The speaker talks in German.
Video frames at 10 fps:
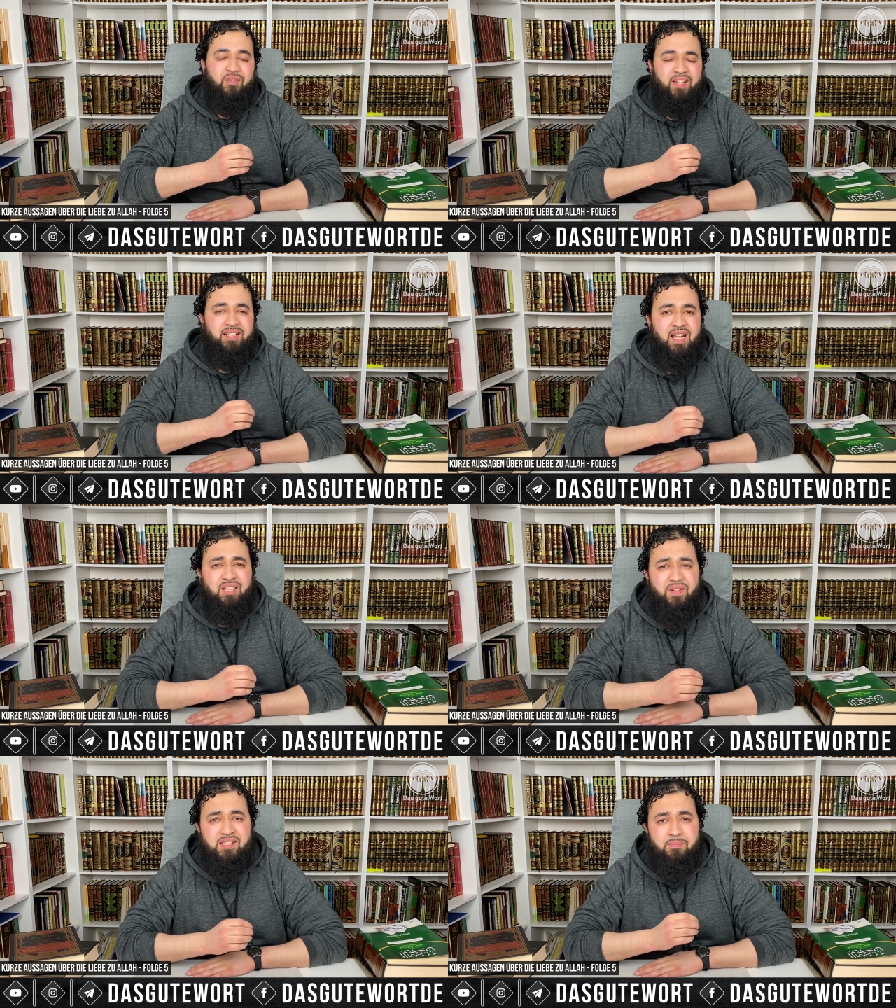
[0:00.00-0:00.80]
wenn ihn
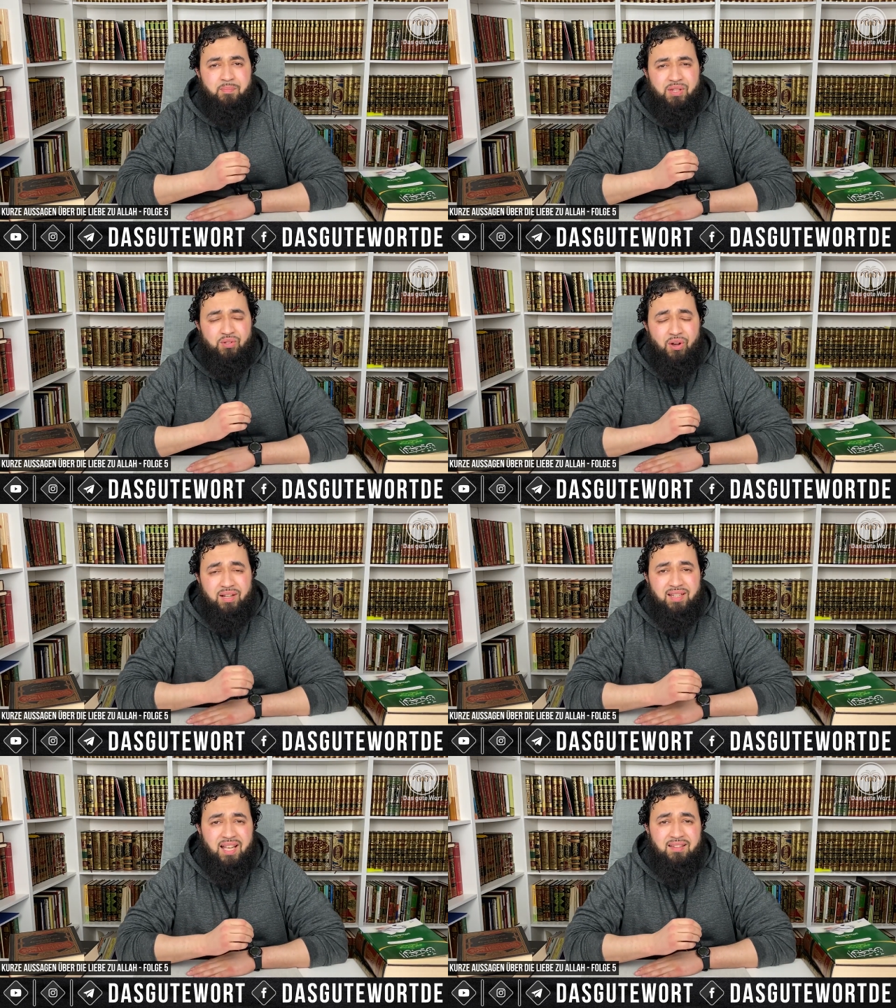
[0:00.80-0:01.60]
etwas
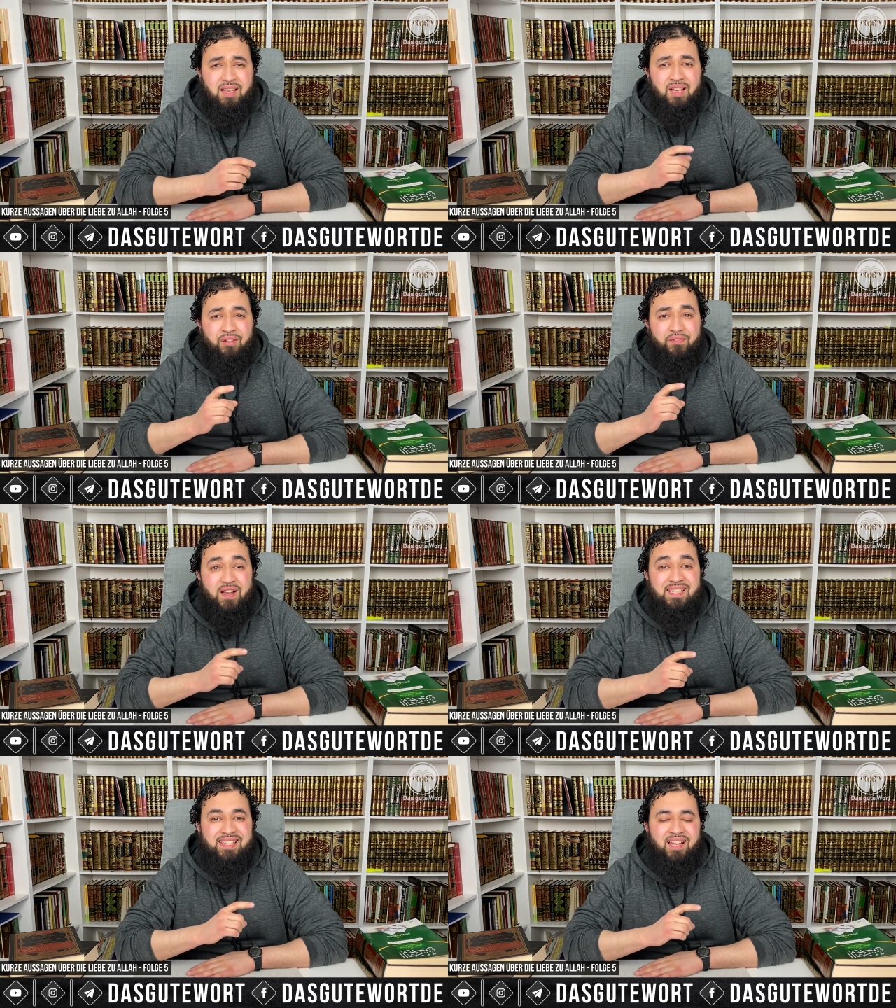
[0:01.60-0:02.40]
besorgt hat,
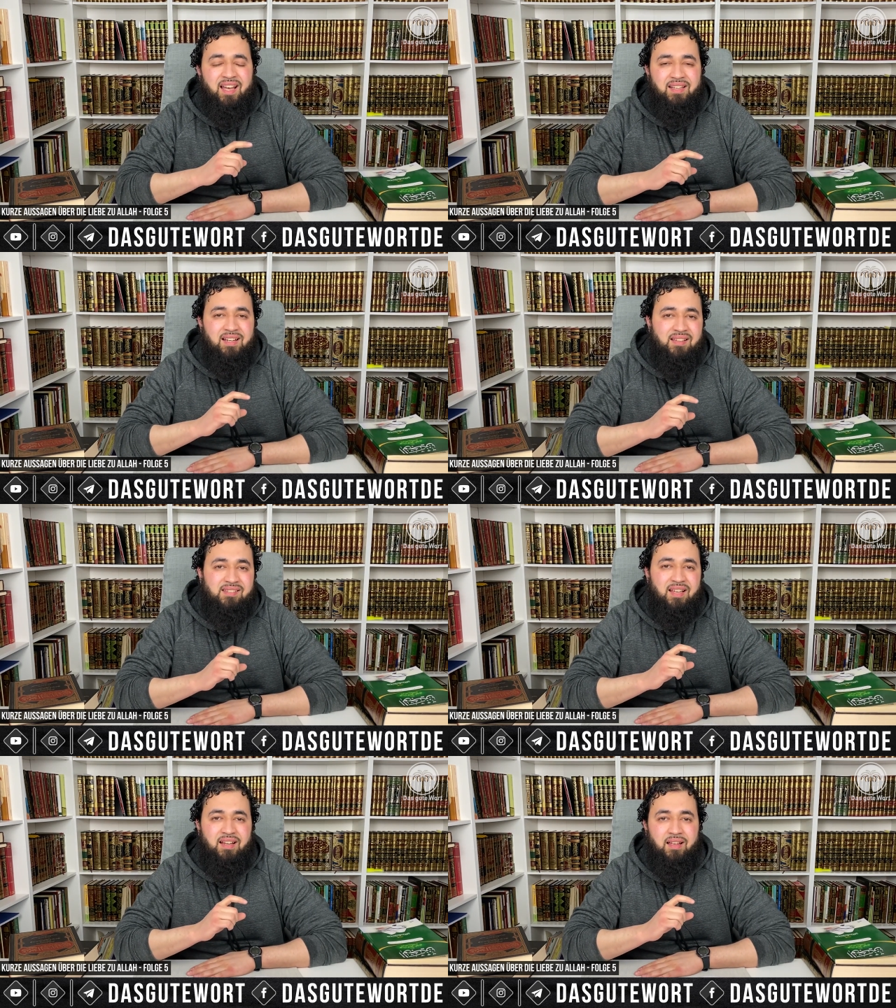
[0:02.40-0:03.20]
fazi'a ila
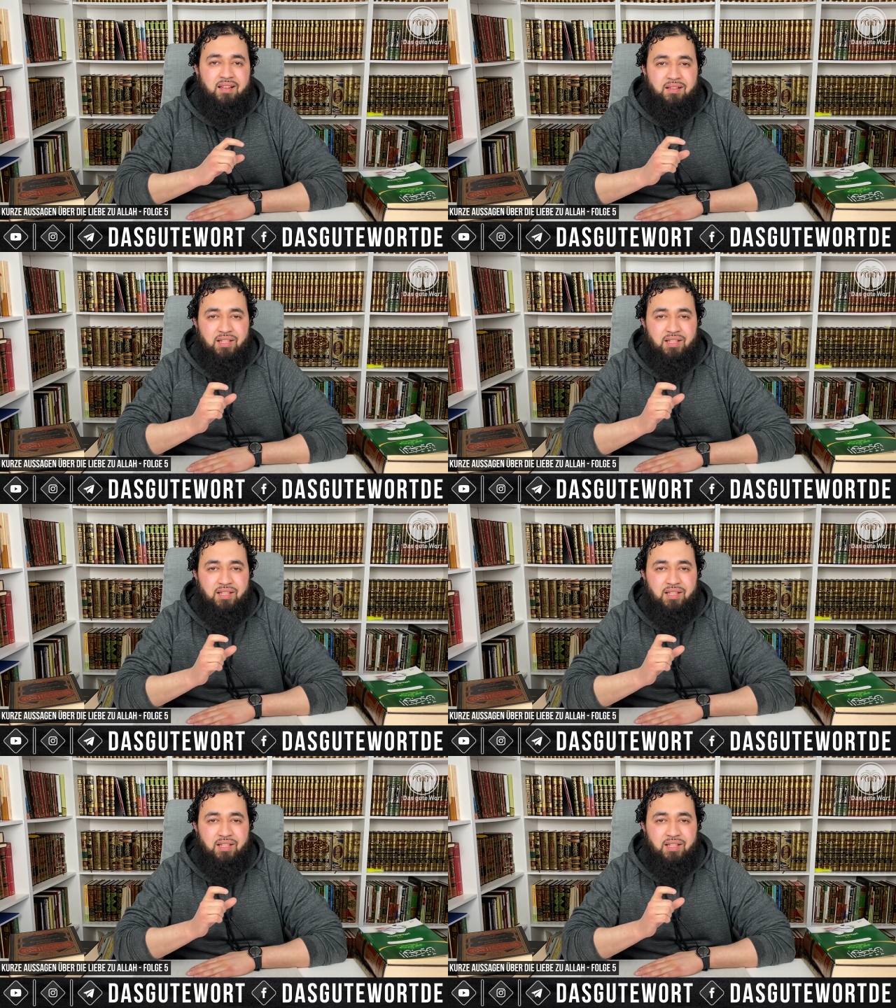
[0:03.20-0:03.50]
salah.